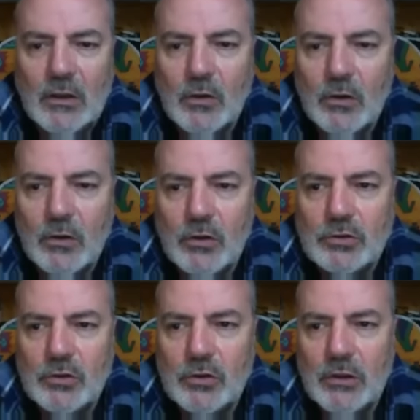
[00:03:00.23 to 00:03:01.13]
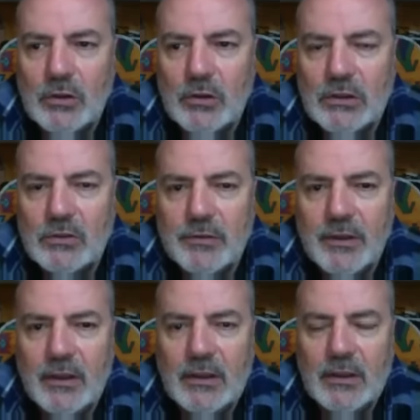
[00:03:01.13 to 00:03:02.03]
Con dos yo creo que es
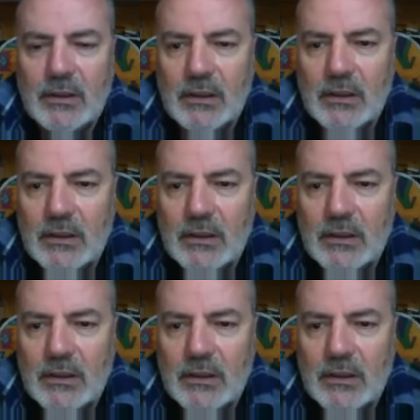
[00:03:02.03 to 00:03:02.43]
suficiente.